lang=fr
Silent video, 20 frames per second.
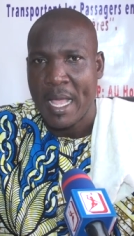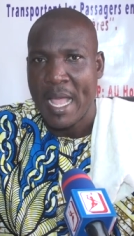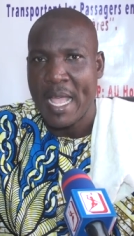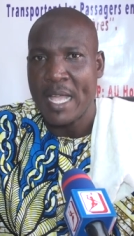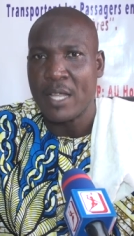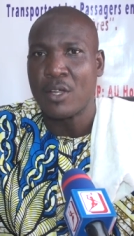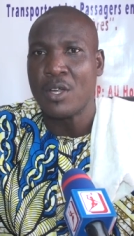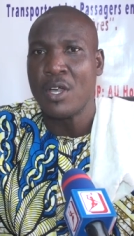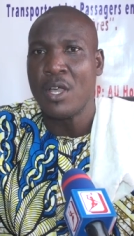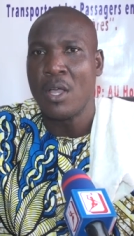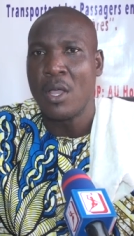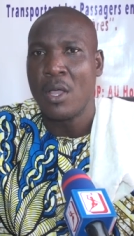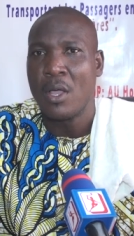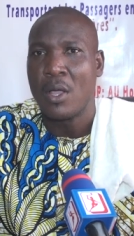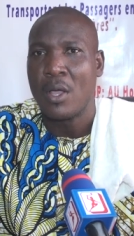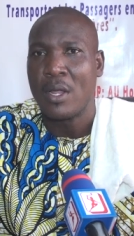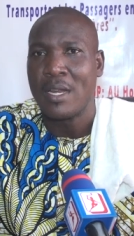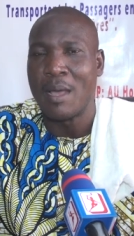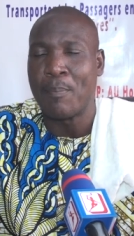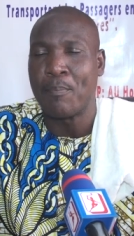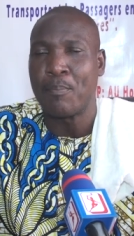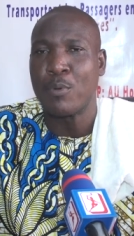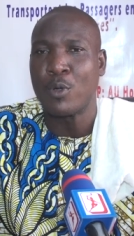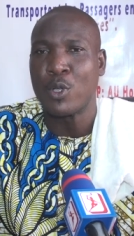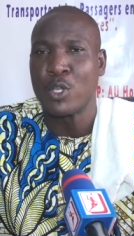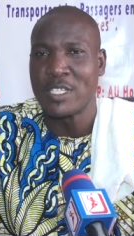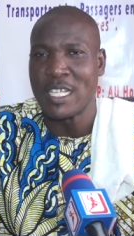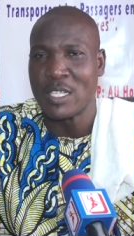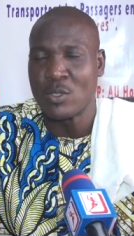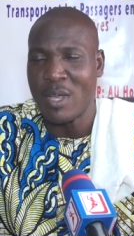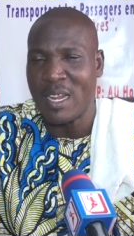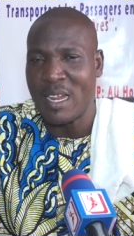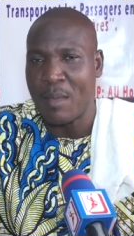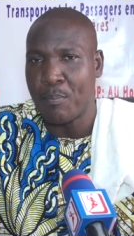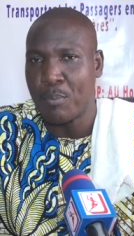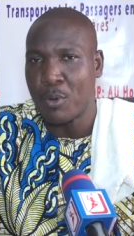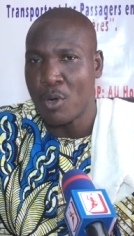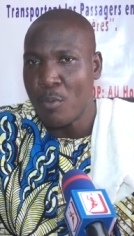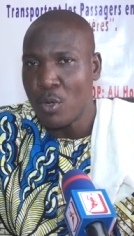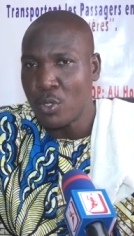et que, que ce soit les
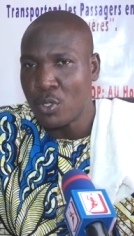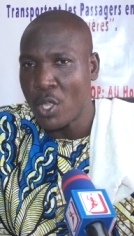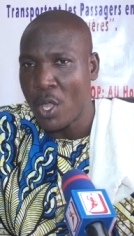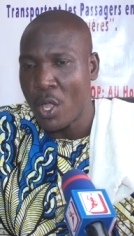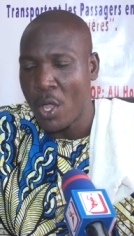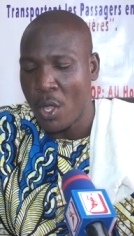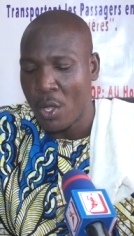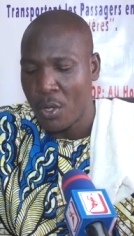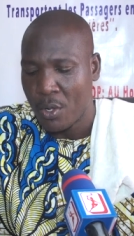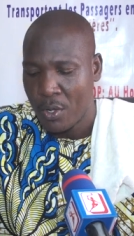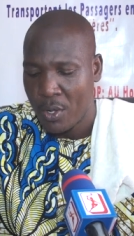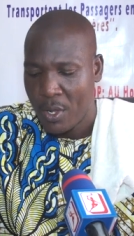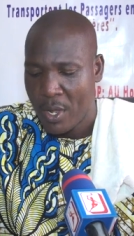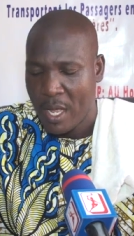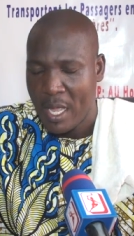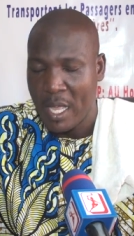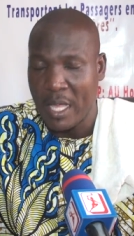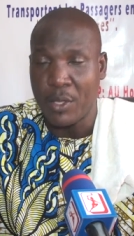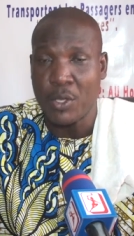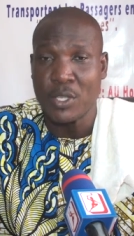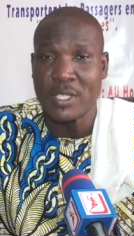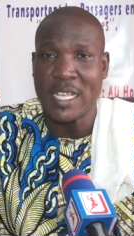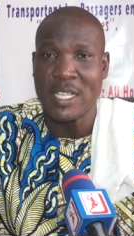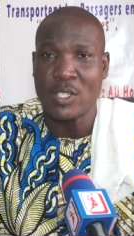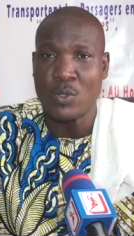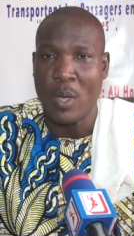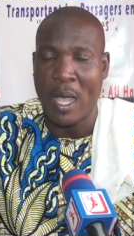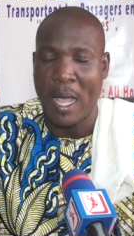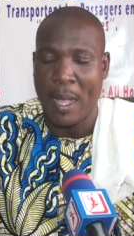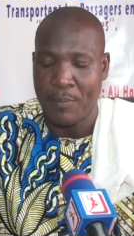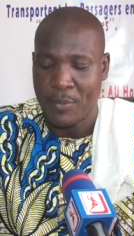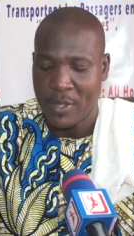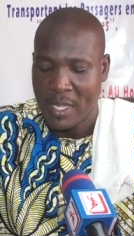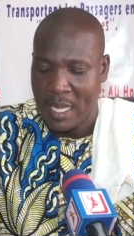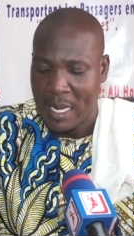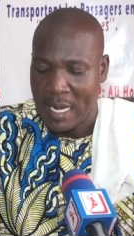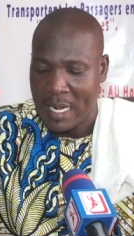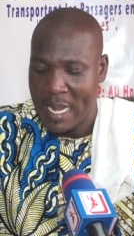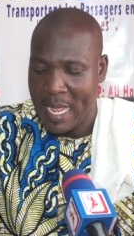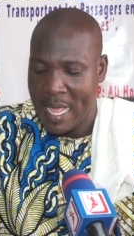promoteurs et que ce soit
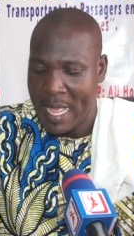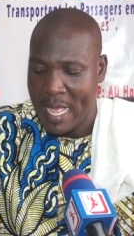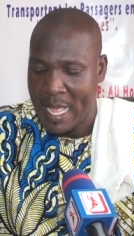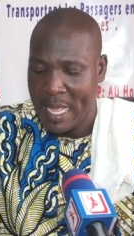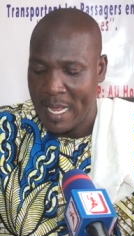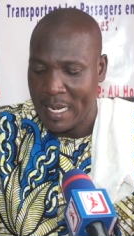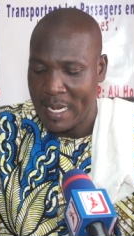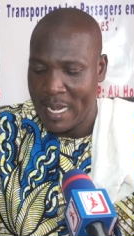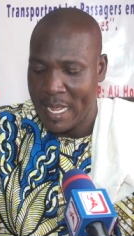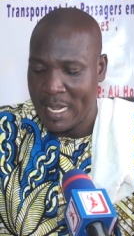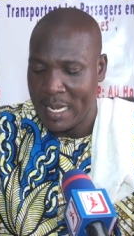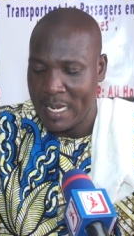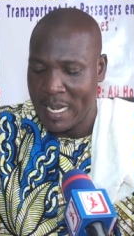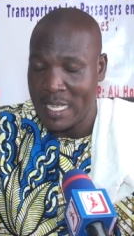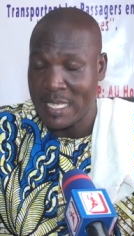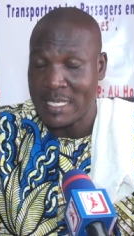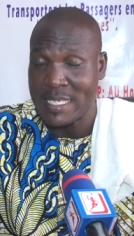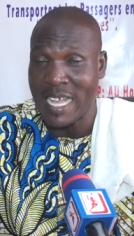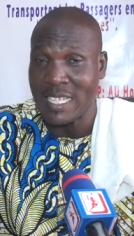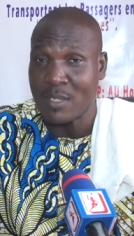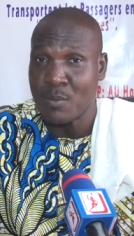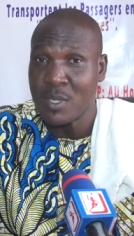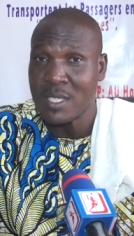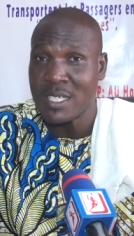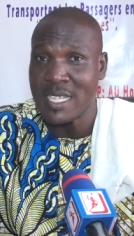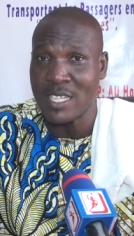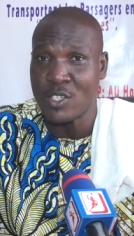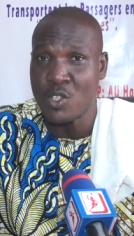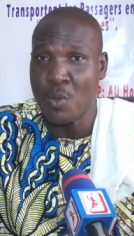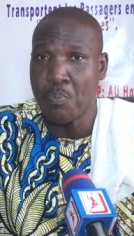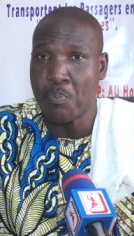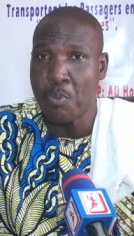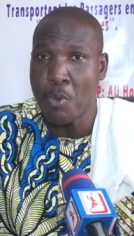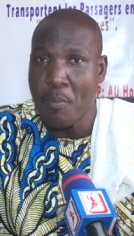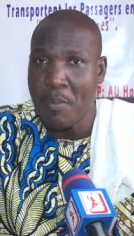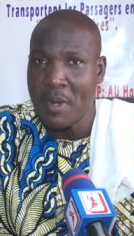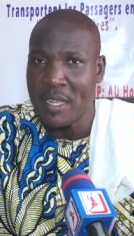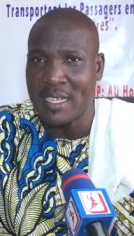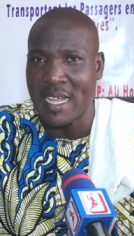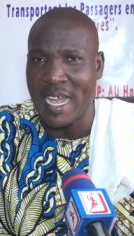les, les administrations
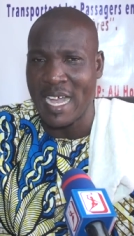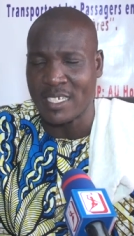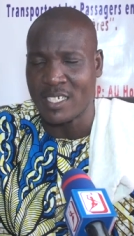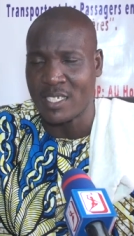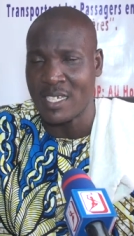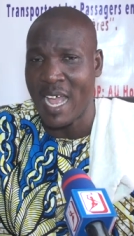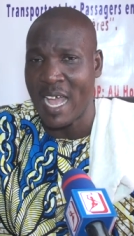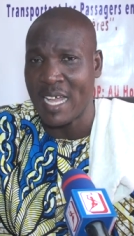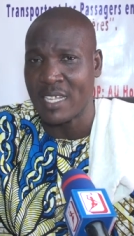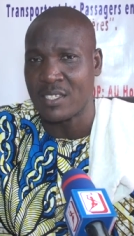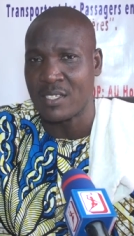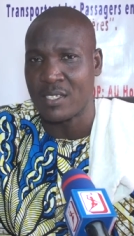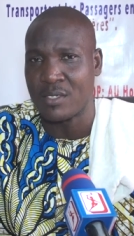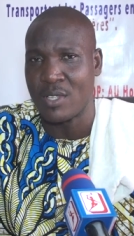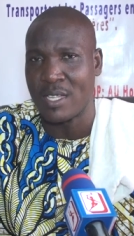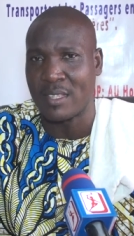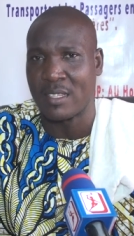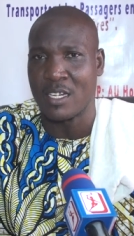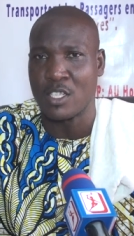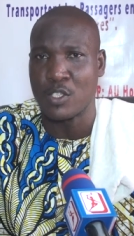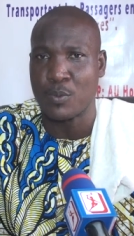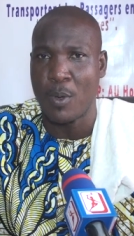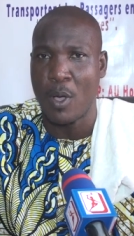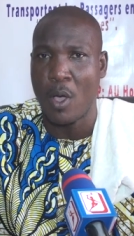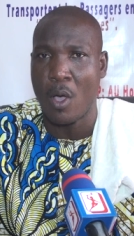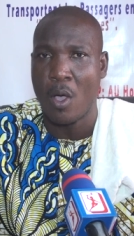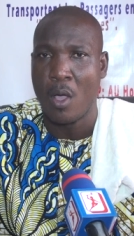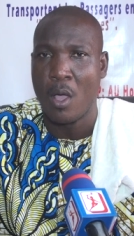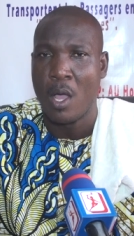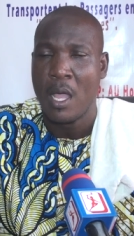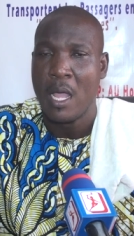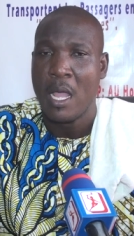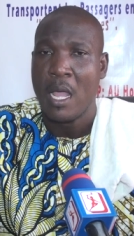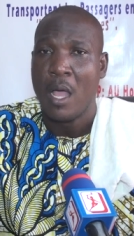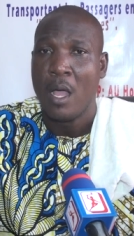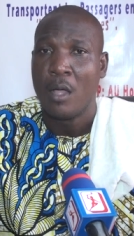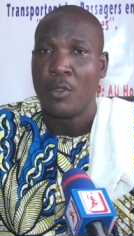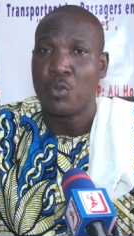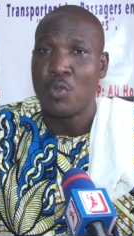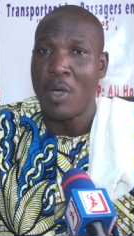publiques à charge des transports
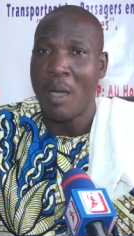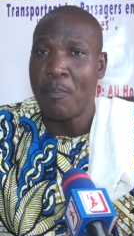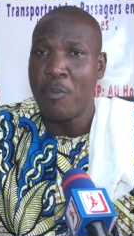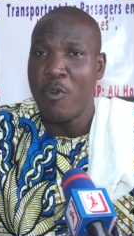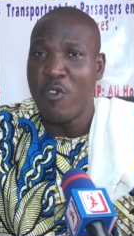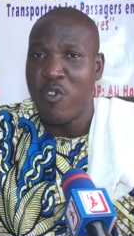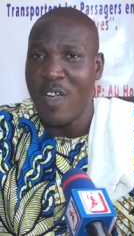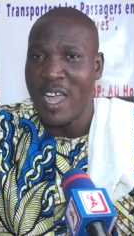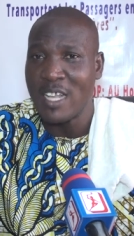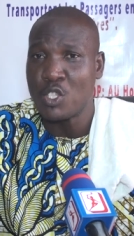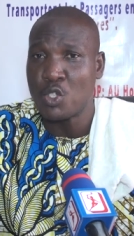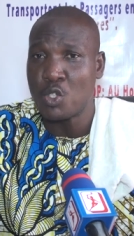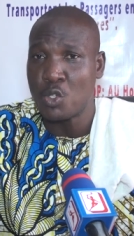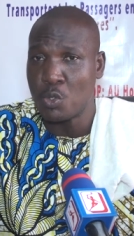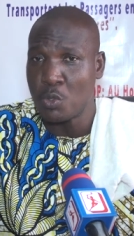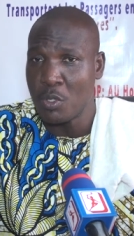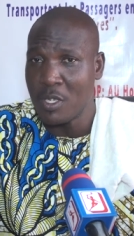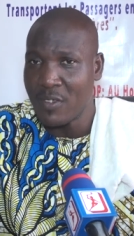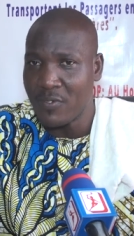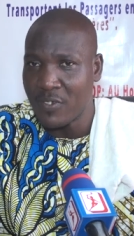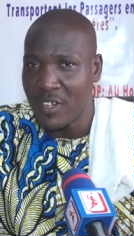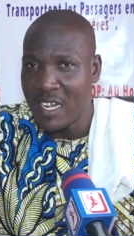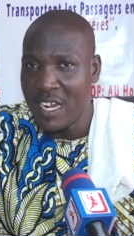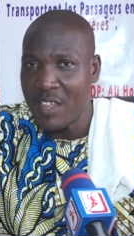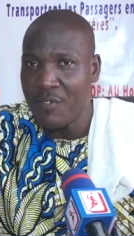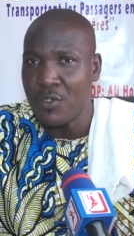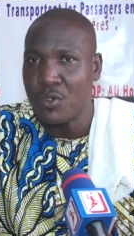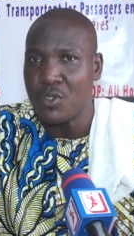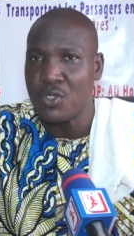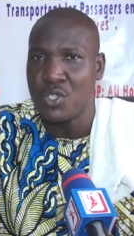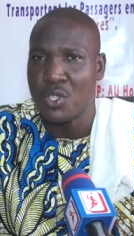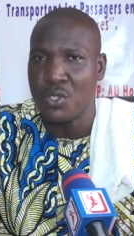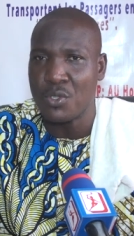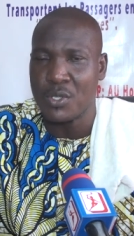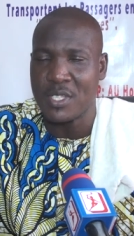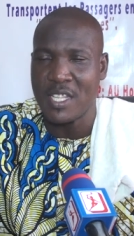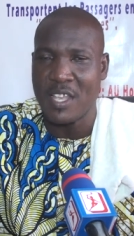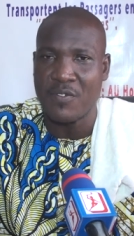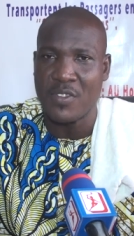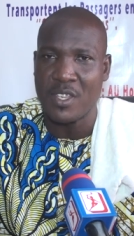doit pouvoir suivre l'évolution de
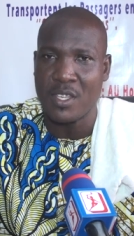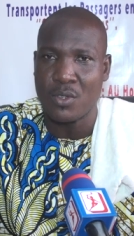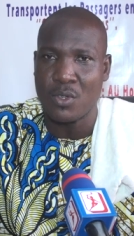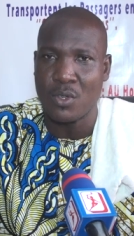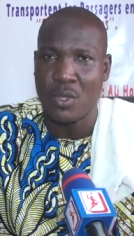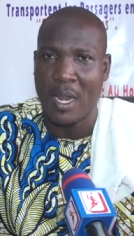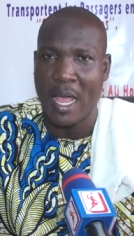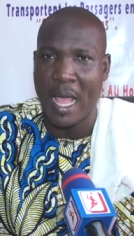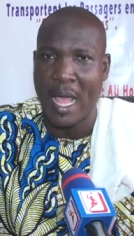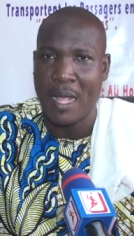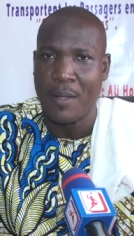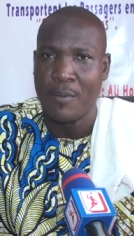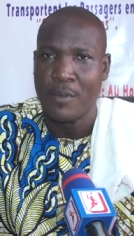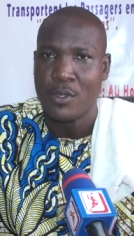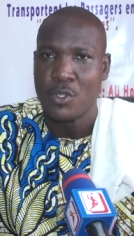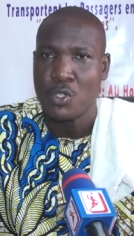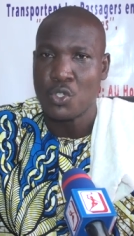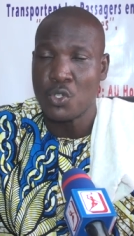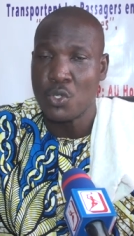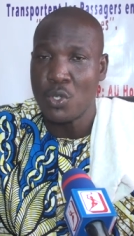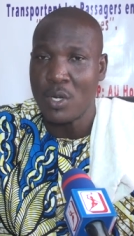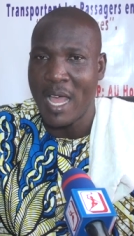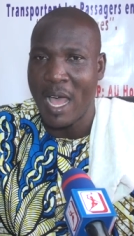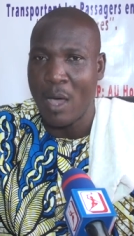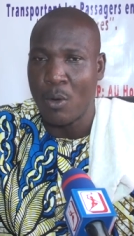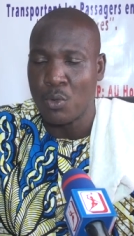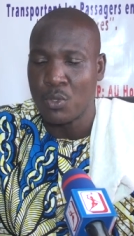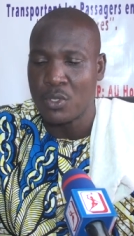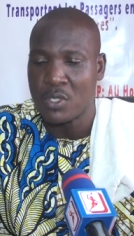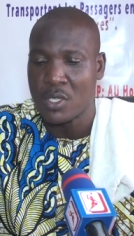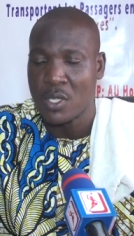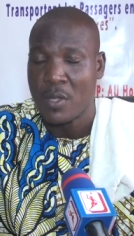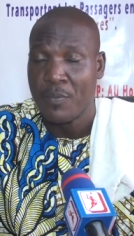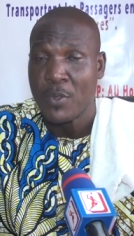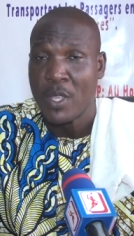ces véhicules-là sur la route.